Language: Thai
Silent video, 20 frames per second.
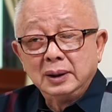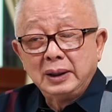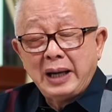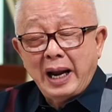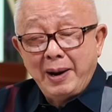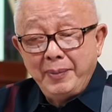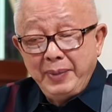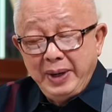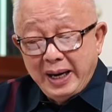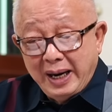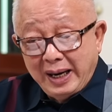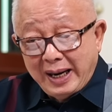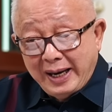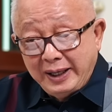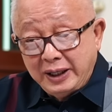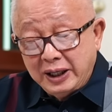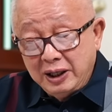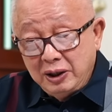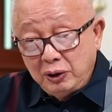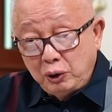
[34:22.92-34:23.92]
ถ้ามีอะไร
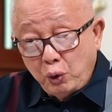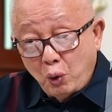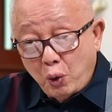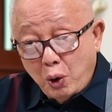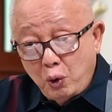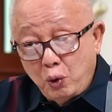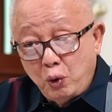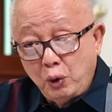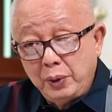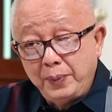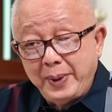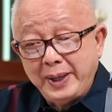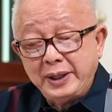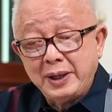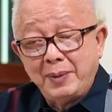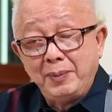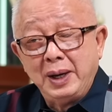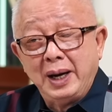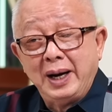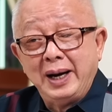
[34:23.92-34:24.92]
ถึงตัวคุณเป็น
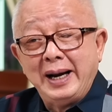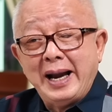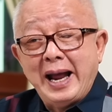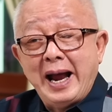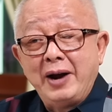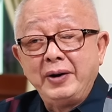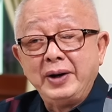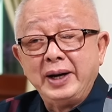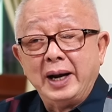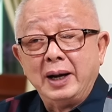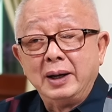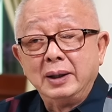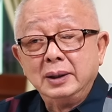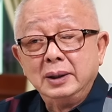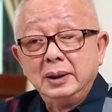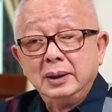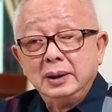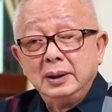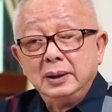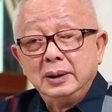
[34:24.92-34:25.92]
จำเลยแล้วเนี่ย
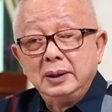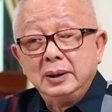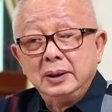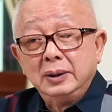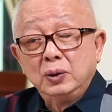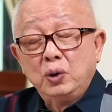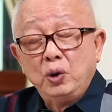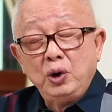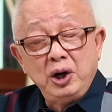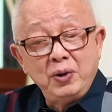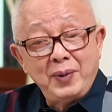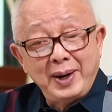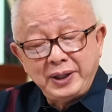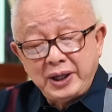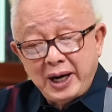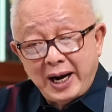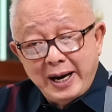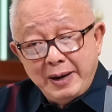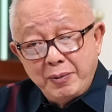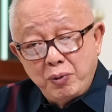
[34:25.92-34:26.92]
คุณนิวัฒน์
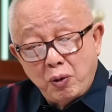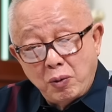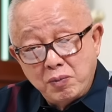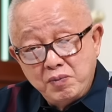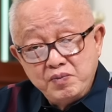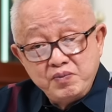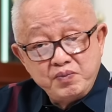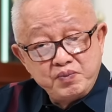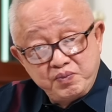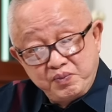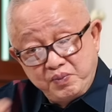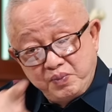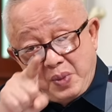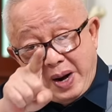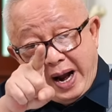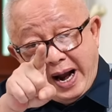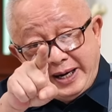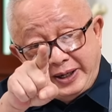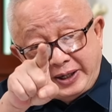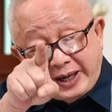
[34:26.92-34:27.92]
ชัยผม
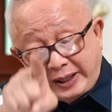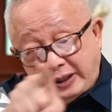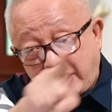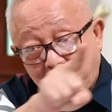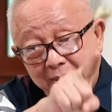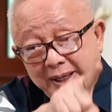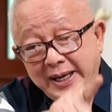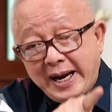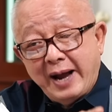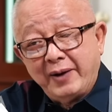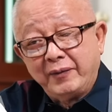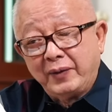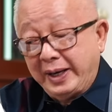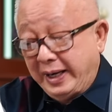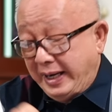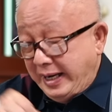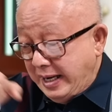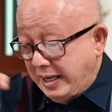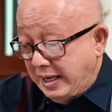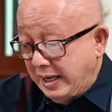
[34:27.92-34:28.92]
ให้สัตยาภิญาณวัน
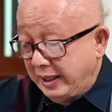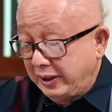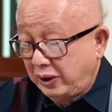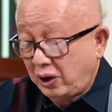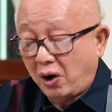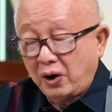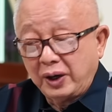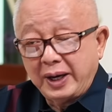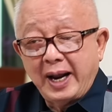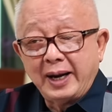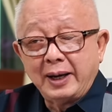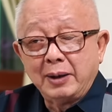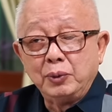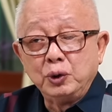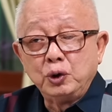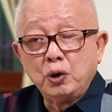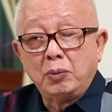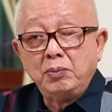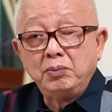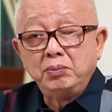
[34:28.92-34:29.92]
นี้เลยต่อหน้าท่าน
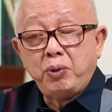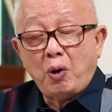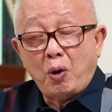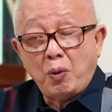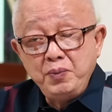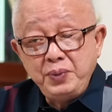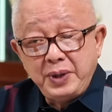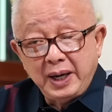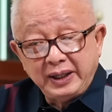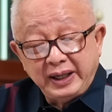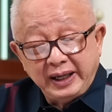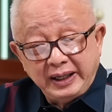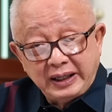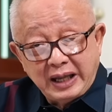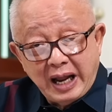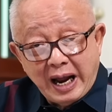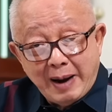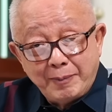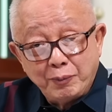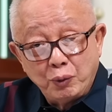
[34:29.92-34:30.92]
ผู้ชมผมจะติด
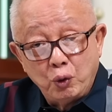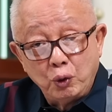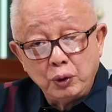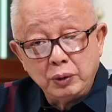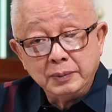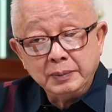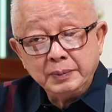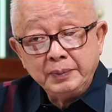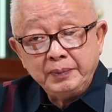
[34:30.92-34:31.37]
ตามคุณ